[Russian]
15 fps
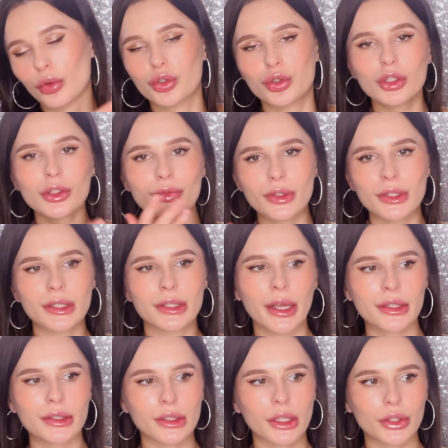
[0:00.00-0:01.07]
Он чувствуется,
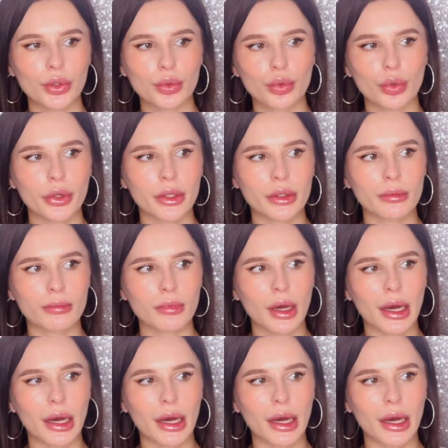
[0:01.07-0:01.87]
знаете, как такой